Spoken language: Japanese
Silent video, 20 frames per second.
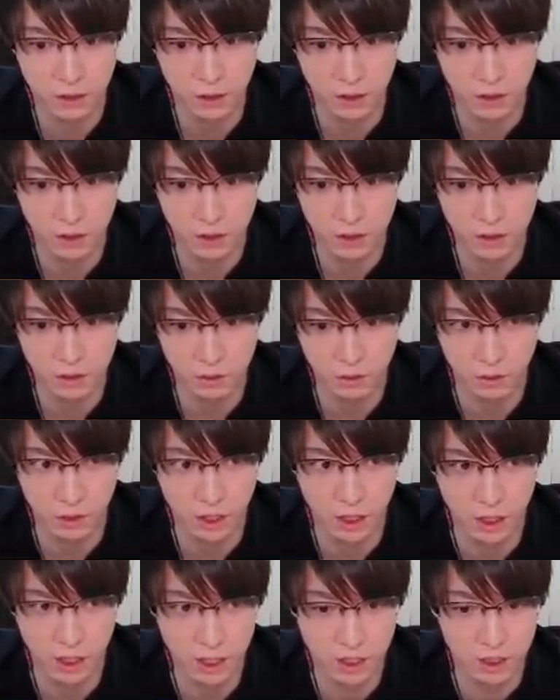ん？どこ
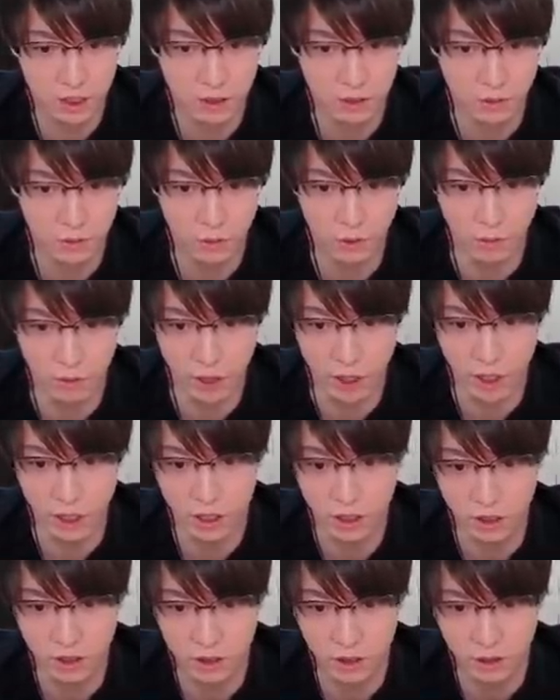だあれ。おお、危ない。
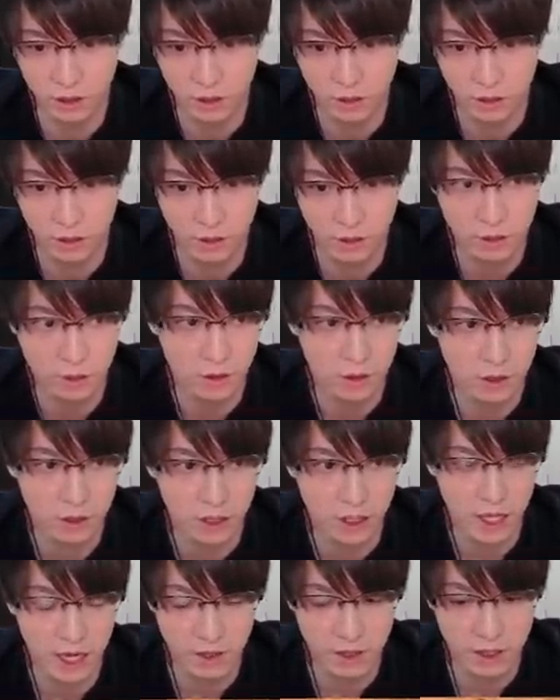
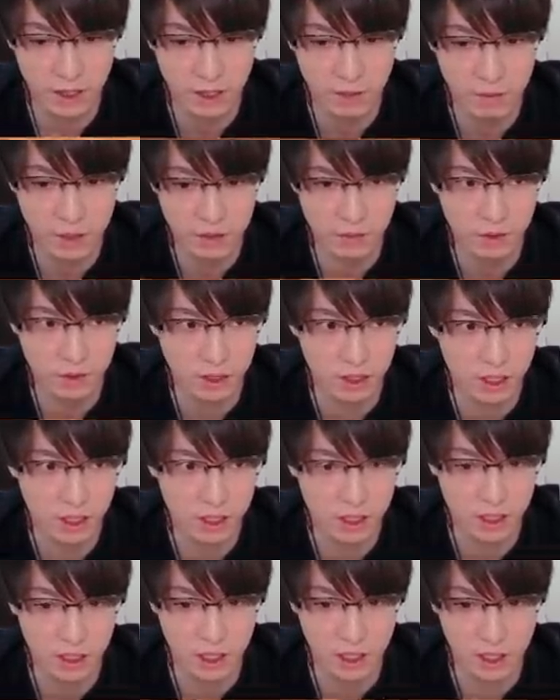あの頭し難
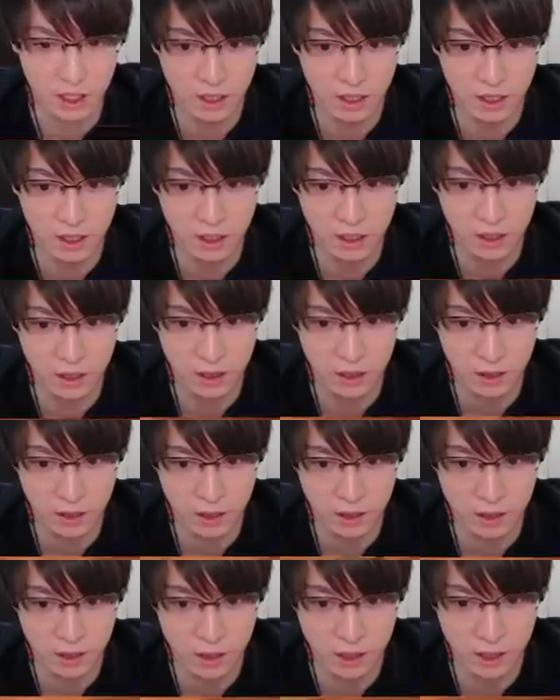しいな。
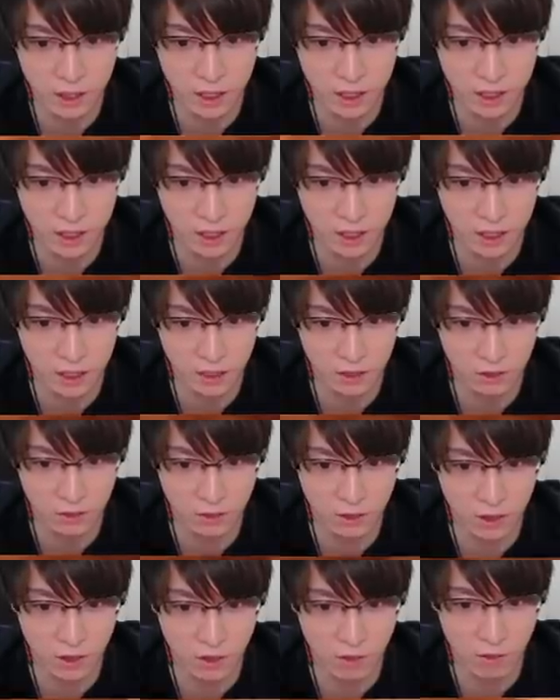視点先やっとく
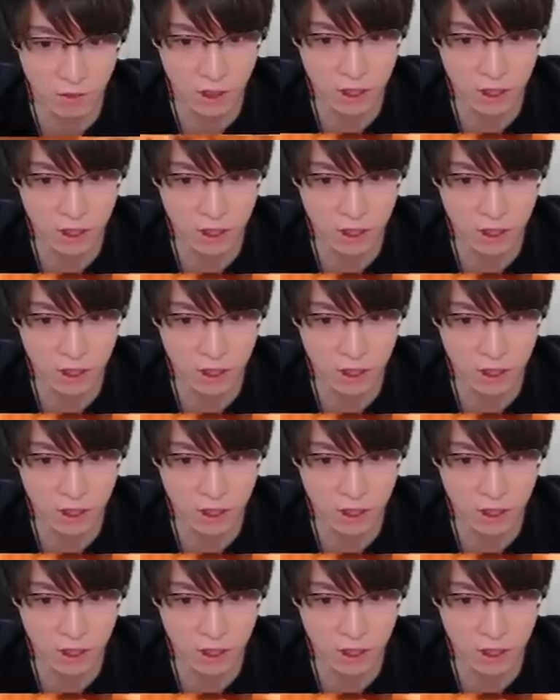か、ここは。